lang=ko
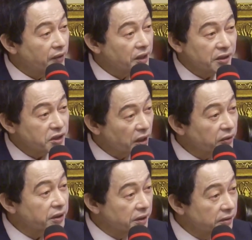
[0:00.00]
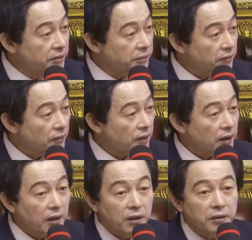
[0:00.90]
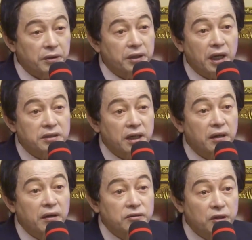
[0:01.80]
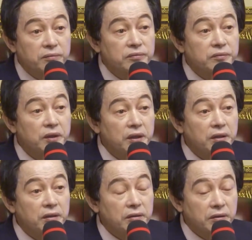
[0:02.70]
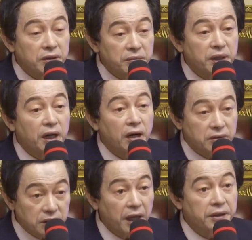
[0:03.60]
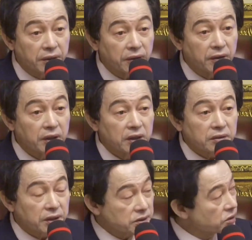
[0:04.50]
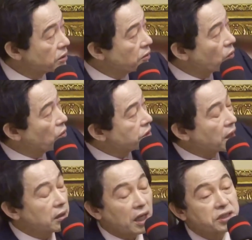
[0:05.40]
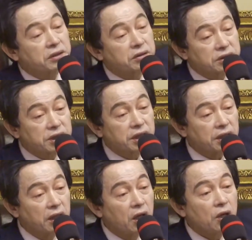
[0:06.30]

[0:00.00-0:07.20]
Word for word: 뭐 이런 청원은 여러 가지가 좀 의미가 그게 해요. 그래서 저는 고생을 하시는 거지